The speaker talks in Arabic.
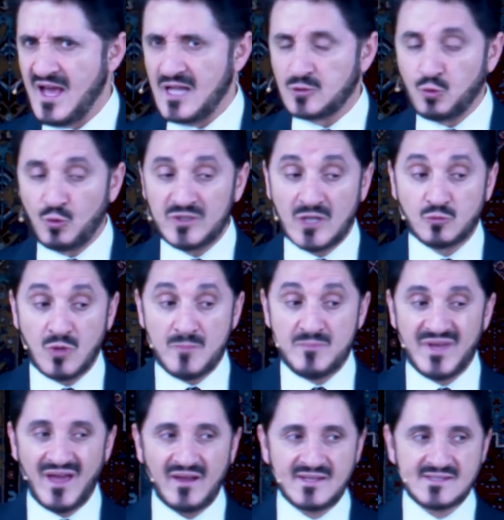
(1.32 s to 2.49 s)
هل تريد أن
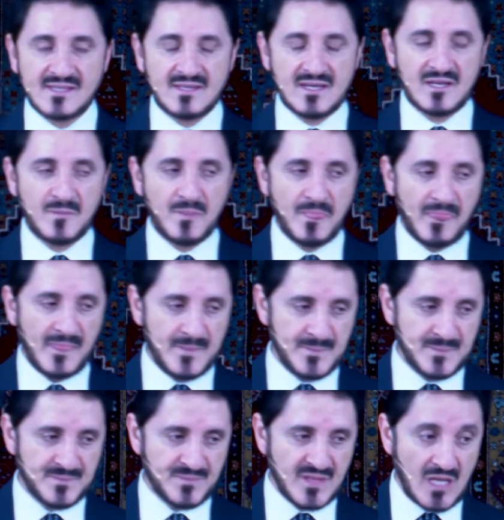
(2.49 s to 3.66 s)
تلبي غريزتك؟
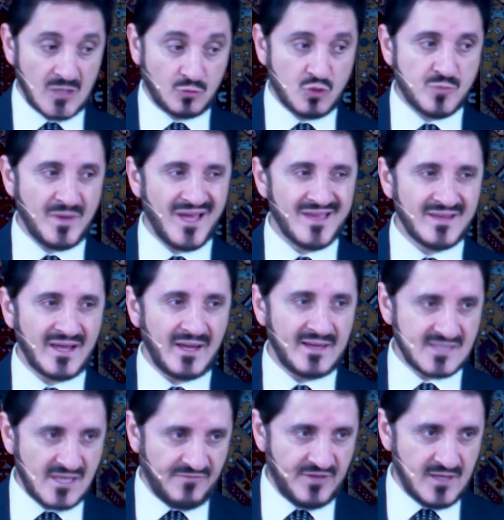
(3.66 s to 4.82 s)
أن تشبع هذه
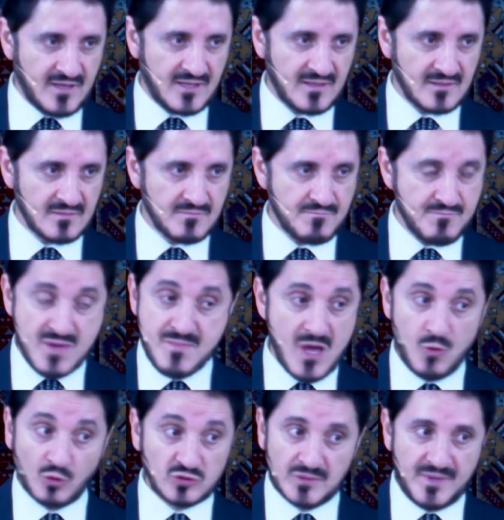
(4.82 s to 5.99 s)
الغريزة فيك بما
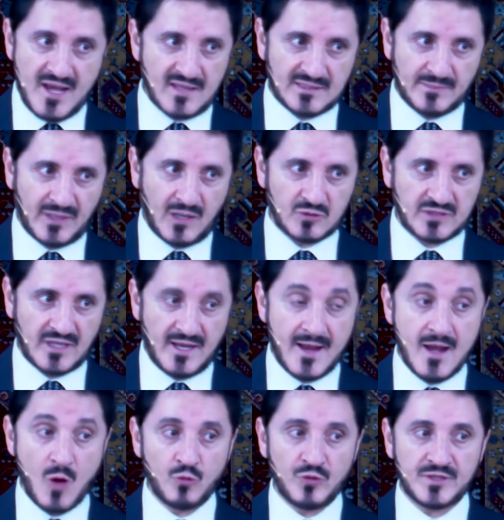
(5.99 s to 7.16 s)
يغضب الله تبارك وتعالى؟
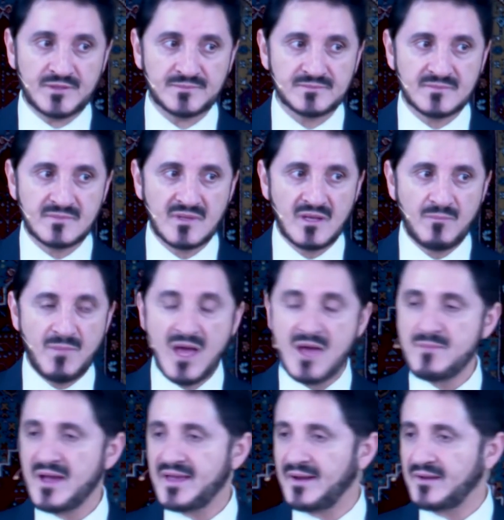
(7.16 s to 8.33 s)
لا أريد
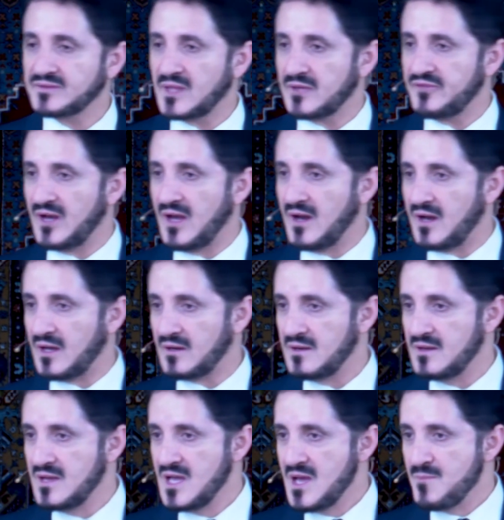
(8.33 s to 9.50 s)
مهما كان الطرف الآخر
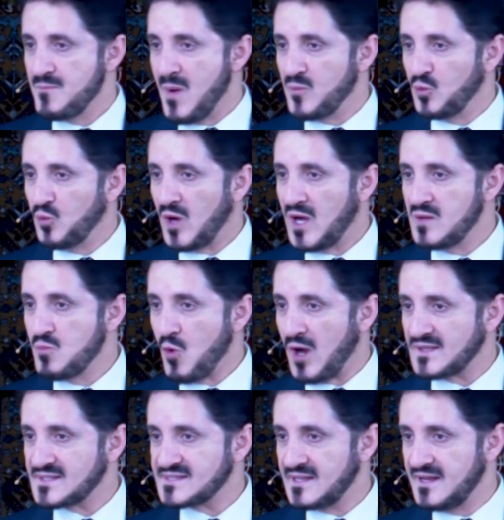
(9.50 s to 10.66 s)
ممنوعا
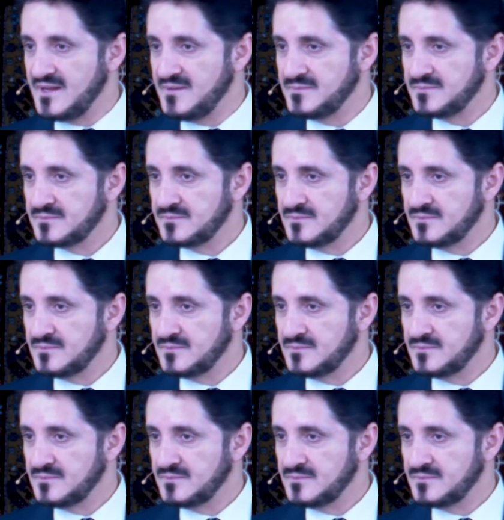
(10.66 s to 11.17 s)
محصنا